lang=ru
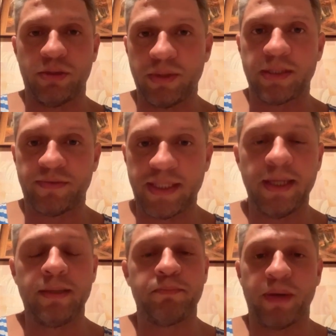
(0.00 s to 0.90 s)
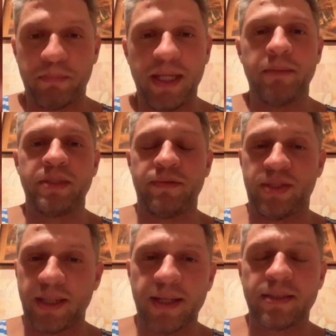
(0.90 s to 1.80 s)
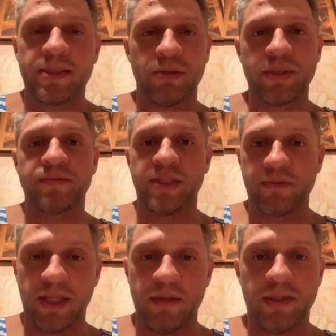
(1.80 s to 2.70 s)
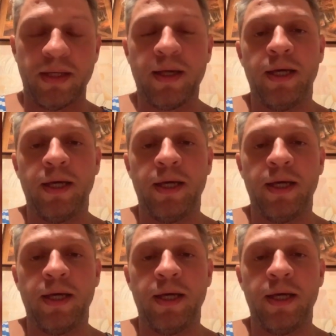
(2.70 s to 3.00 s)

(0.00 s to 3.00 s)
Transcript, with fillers: У нас все проблемы и все радости у нас все в голове.